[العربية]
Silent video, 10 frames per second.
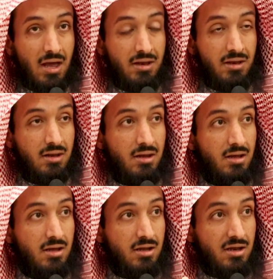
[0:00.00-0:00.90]
أن
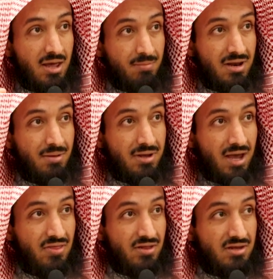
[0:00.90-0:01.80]
نعمل
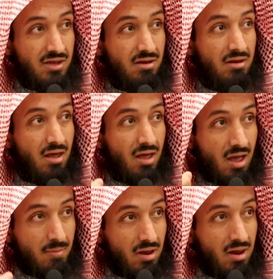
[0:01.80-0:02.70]
بهذا الدين
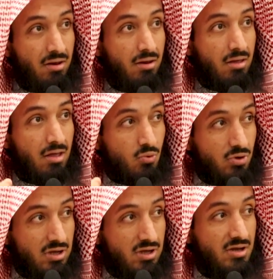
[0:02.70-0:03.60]
عملا
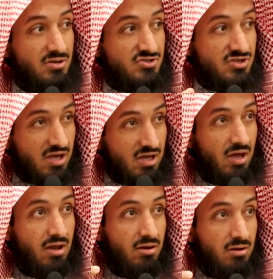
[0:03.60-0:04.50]
قويا
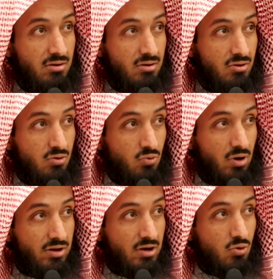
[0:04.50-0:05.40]
صحيحا
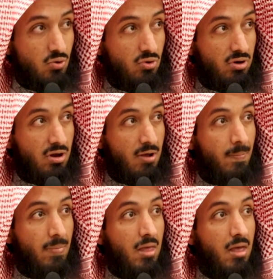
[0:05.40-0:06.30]
وأن نكون
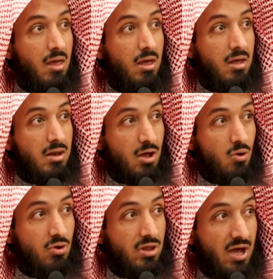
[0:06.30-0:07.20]

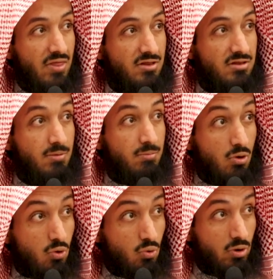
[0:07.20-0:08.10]
ناخذ هذا الدين
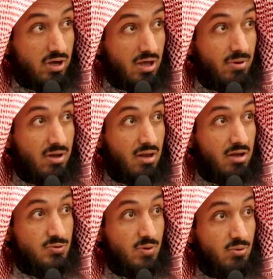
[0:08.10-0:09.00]
بقوه كما قال
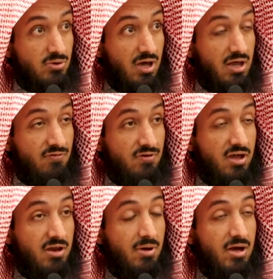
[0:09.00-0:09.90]
الله سبحانه وتعالى في
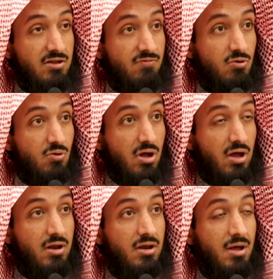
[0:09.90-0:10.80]
غير ما ايه في
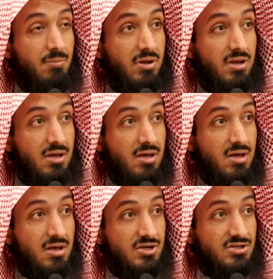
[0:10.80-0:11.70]
القران عن بني
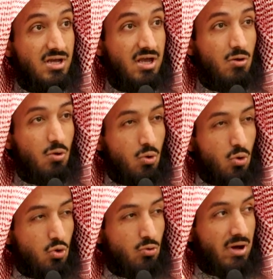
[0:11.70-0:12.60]
اسرائيل
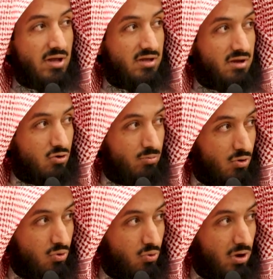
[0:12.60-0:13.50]
خذوا ما اتيناكم
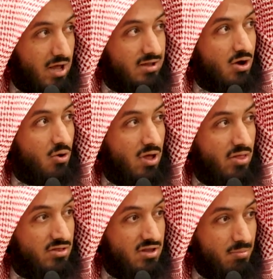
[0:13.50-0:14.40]
بقوه لا تاخذ
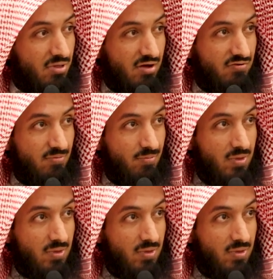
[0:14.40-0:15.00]
هذا الدين بضعف